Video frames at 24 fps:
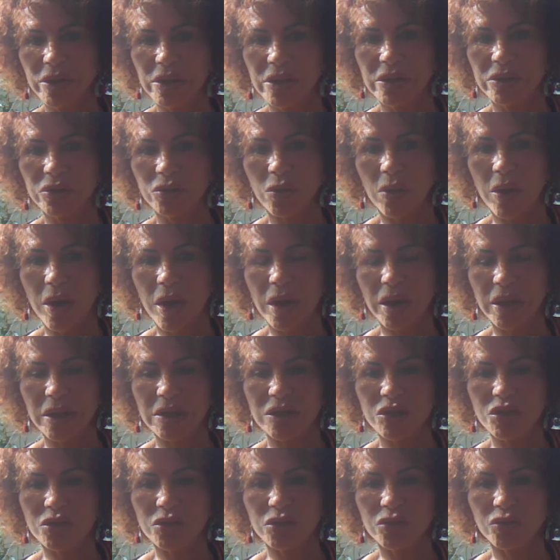les Noirs et
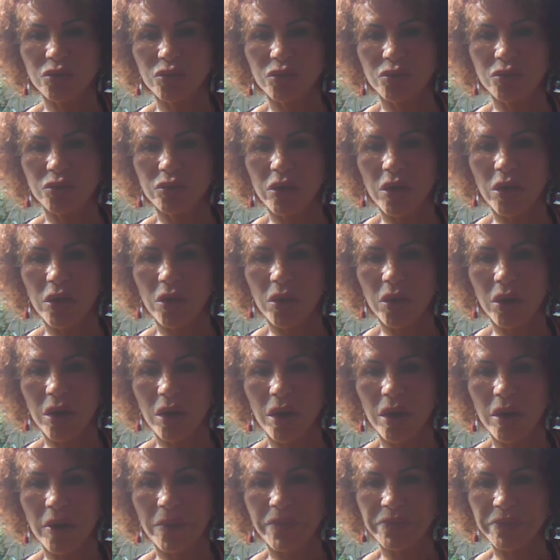les gens de couleur
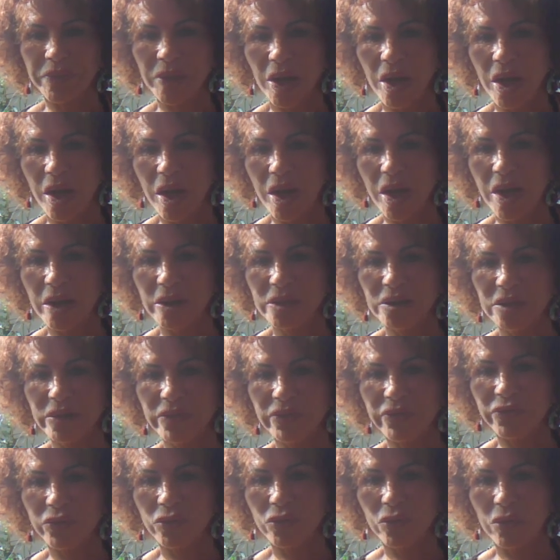à un
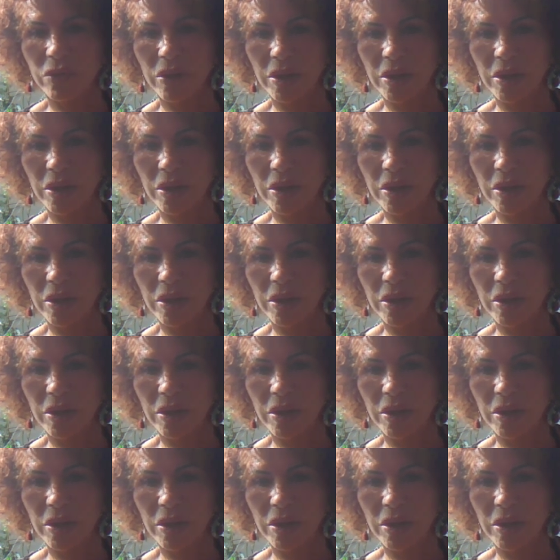niveau